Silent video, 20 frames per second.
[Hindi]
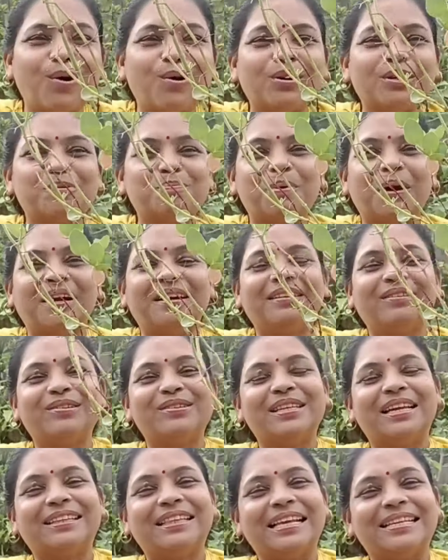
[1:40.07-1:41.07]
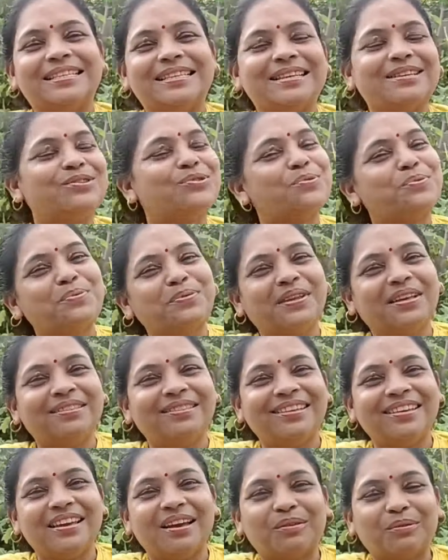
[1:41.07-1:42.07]
और इस प्लांट के साथ ऐसे ही छोड़
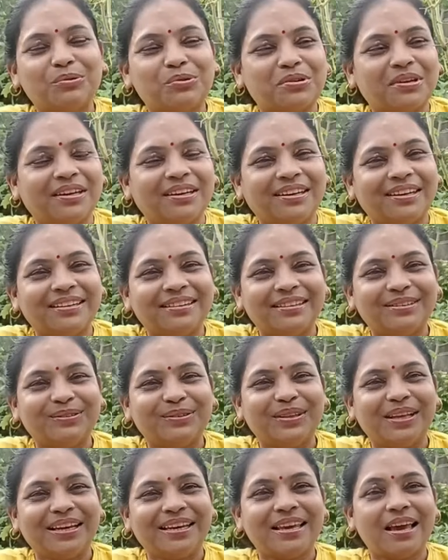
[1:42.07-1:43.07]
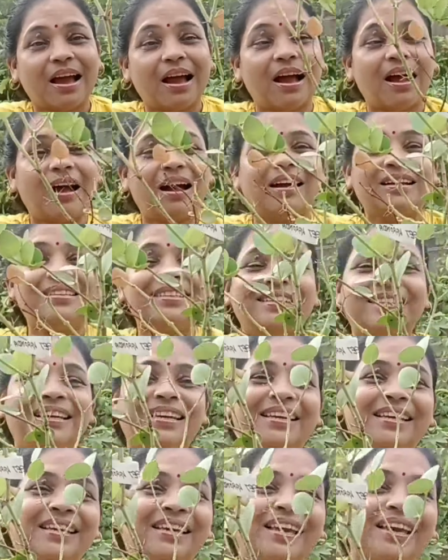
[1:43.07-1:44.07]
देती या कुछ नहीं करती तो देखिए आज ये
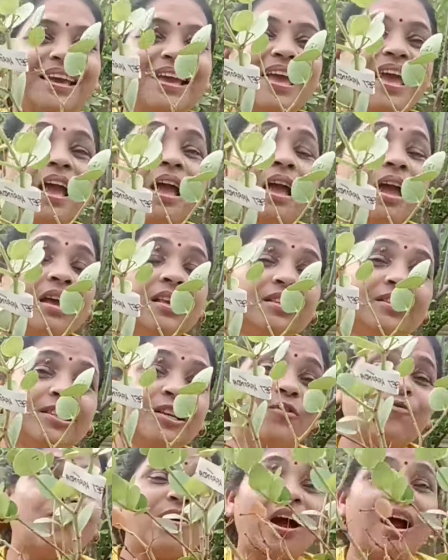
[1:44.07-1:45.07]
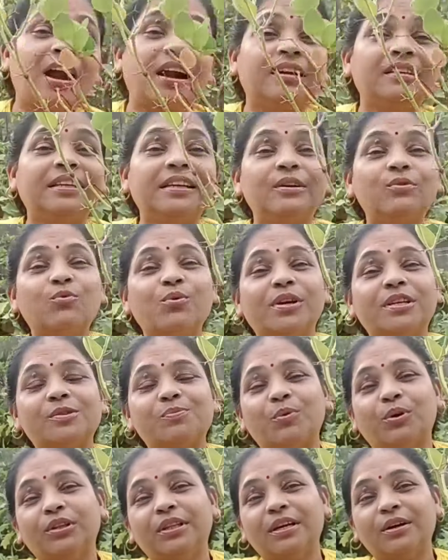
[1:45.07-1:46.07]
देखिए सिर्फ आठ दिन हुए इस
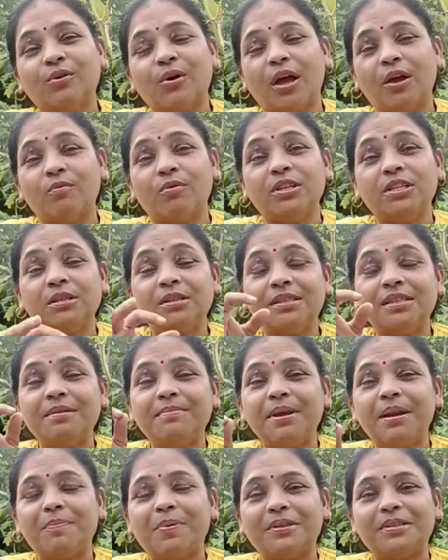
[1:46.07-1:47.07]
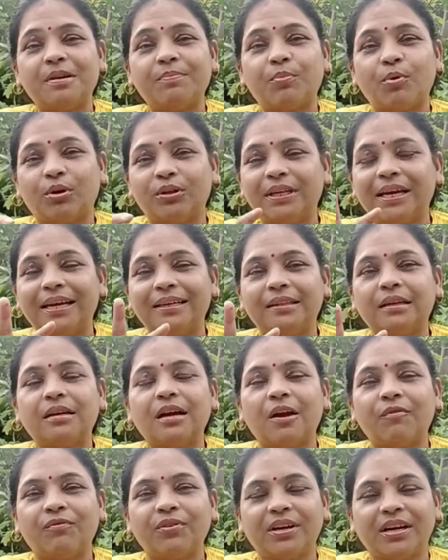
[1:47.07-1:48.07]
पौधे को आए हुए जिस दिन मेरे पास ये पौधा आया था
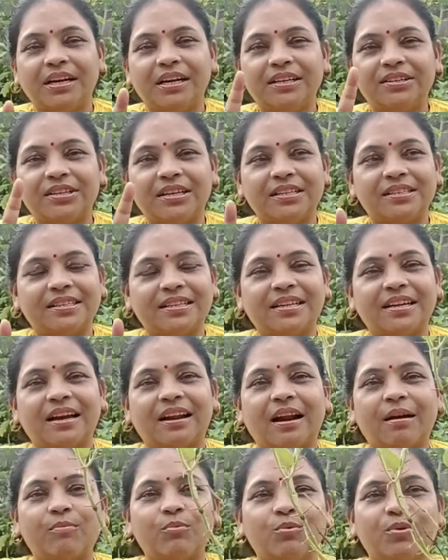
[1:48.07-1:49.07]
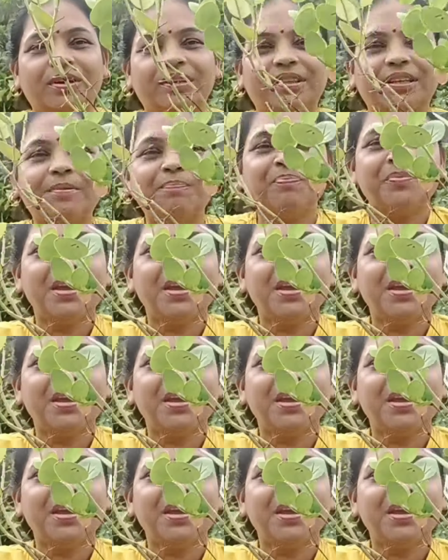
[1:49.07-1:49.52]
काफ़ी कंडीशन इसकी ख़राब हो गई थी